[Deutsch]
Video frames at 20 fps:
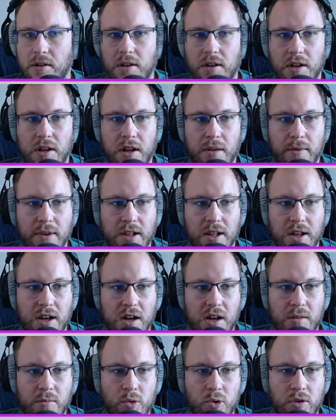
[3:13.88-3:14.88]

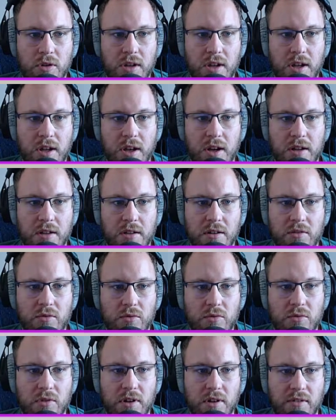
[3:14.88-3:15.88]
Klimaanlage montieren.
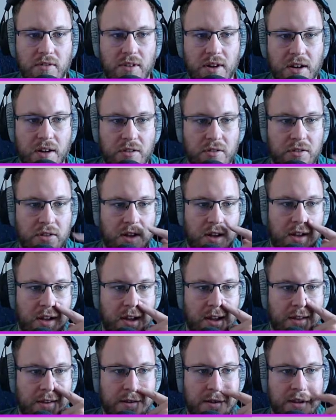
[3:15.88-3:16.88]
Gut, das wäre noch der
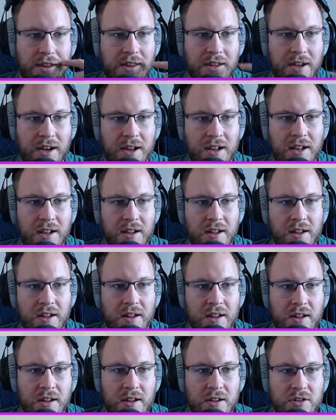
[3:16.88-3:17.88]
letzte Teil.
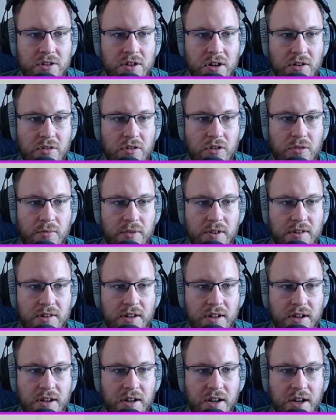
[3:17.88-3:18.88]
Ich schaue nochmals
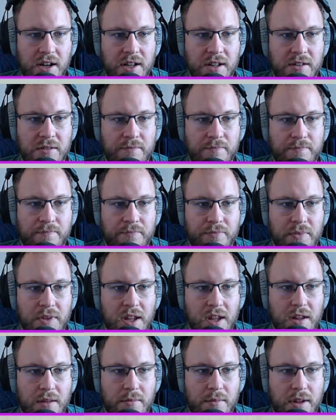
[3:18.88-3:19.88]
hier rein.
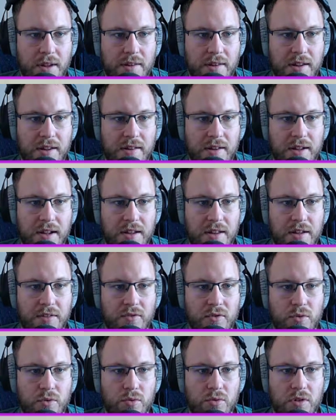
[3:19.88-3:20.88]
Das sieht relativ
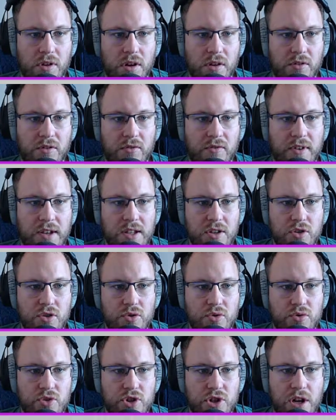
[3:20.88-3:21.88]
gut aus.
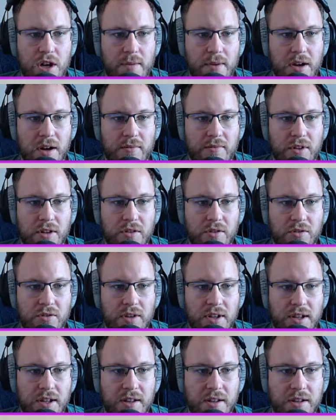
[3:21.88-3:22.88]
Windschutzscheibe haben wir noch
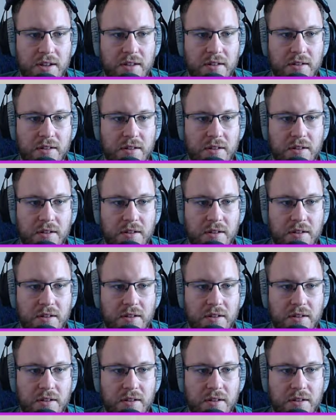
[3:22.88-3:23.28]
nicht drin.